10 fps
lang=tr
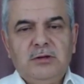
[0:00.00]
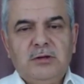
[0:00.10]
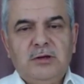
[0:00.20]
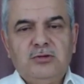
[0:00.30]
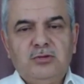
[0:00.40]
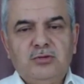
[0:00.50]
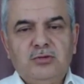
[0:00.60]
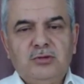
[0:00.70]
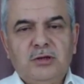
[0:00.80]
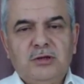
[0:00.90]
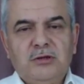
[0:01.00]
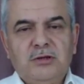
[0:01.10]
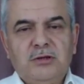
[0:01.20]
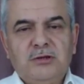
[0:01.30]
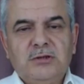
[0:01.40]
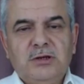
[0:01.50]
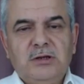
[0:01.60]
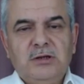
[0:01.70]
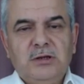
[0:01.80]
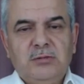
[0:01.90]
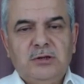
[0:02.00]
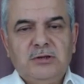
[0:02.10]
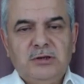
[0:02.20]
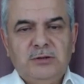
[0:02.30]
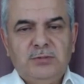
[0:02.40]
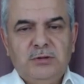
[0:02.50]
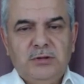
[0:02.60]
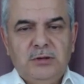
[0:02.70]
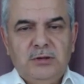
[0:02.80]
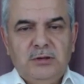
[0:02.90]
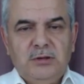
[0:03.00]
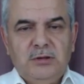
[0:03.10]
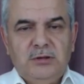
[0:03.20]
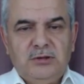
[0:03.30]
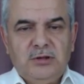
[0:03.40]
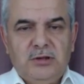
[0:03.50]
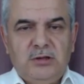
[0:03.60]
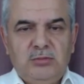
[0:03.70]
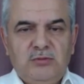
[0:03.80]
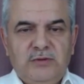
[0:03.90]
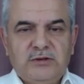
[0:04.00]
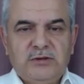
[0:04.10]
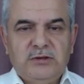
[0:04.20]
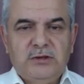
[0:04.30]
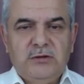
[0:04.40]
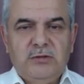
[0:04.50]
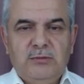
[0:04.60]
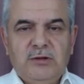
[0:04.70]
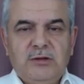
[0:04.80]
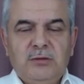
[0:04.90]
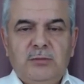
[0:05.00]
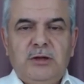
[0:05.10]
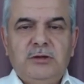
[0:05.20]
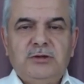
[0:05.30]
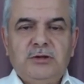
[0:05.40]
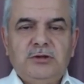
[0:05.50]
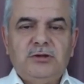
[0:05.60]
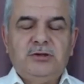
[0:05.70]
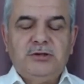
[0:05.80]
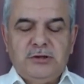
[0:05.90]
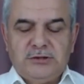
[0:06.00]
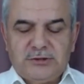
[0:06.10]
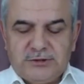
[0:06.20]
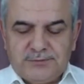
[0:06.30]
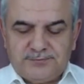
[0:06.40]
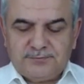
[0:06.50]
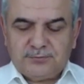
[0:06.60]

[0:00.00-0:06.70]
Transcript: birkaç hususa kısa kısa temas edip inşallah bu faslı devam ettirmeye çalışacağız.